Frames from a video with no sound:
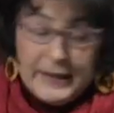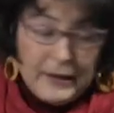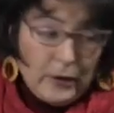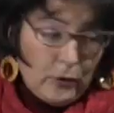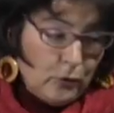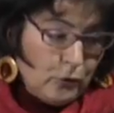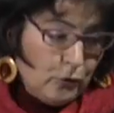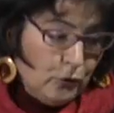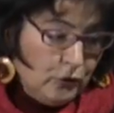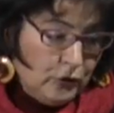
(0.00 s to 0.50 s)

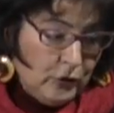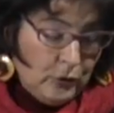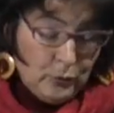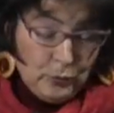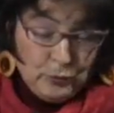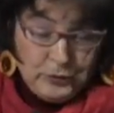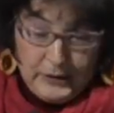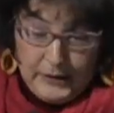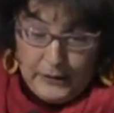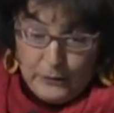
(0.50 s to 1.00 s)
erano
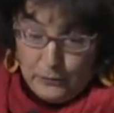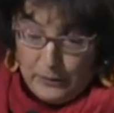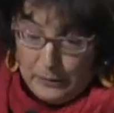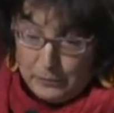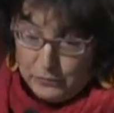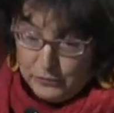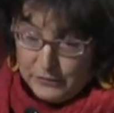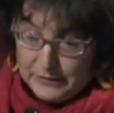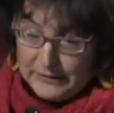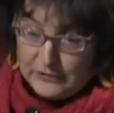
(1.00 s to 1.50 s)
contenuti in una
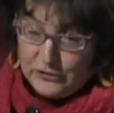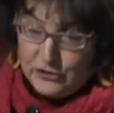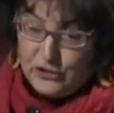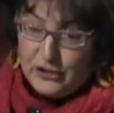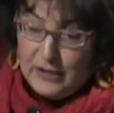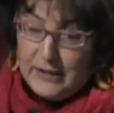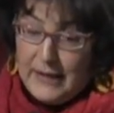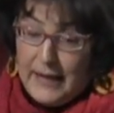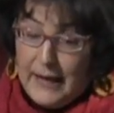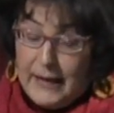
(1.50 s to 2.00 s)
busta
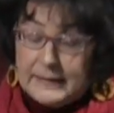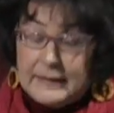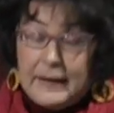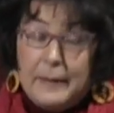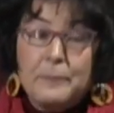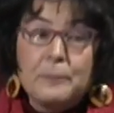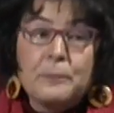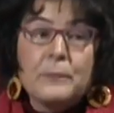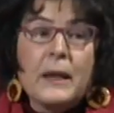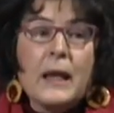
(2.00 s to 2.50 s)

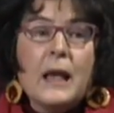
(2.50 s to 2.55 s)
sigillata.